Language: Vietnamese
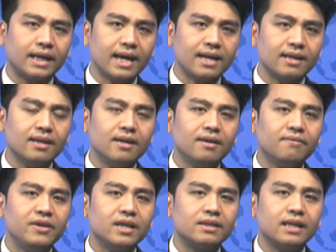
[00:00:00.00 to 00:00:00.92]
khác,
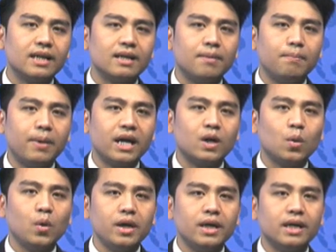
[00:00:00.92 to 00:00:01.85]
việc Techcombank
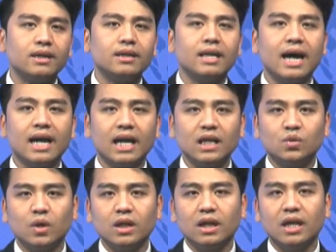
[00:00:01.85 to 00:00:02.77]
quyết định đẩy lãi
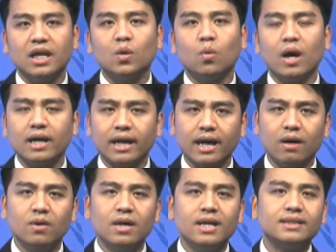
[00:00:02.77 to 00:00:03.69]
suất lên quá
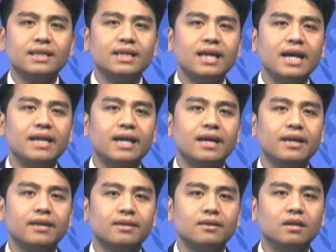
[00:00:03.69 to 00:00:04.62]
cao sẽ gây ra
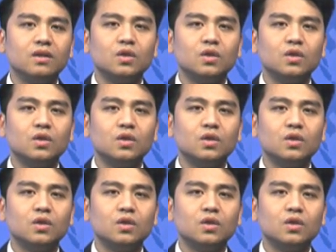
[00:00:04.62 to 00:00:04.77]
hiện tượng